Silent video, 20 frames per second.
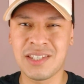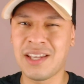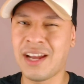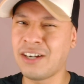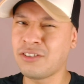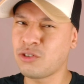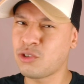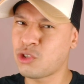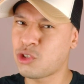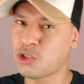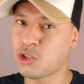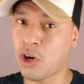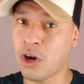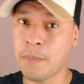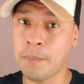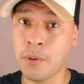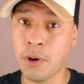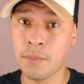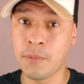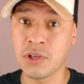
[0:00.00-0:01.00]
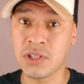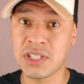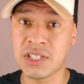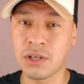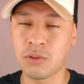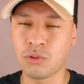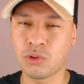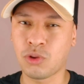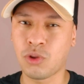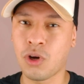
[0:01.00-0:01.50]
certo? Só
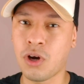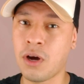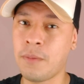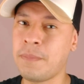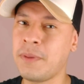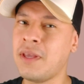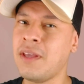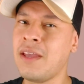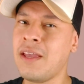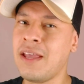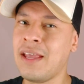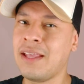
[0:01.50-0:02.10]
promoção top.